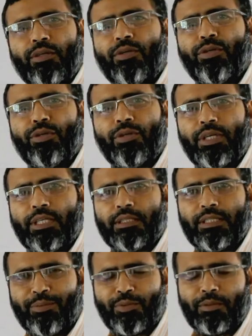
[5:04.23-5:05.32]
গ্রহণ করে
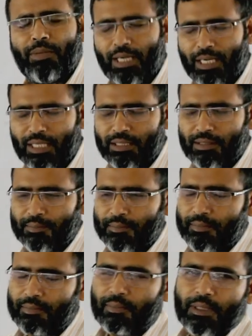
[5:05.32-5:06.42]
যেমন ভাত
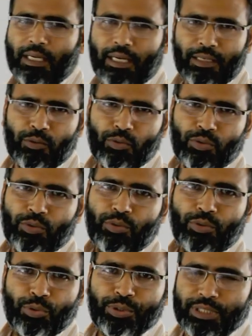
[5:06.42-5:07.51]
আলু
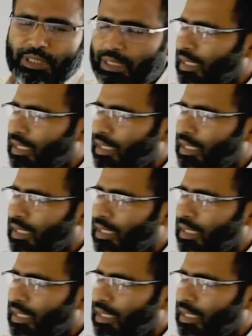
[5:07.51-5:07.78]
রুটি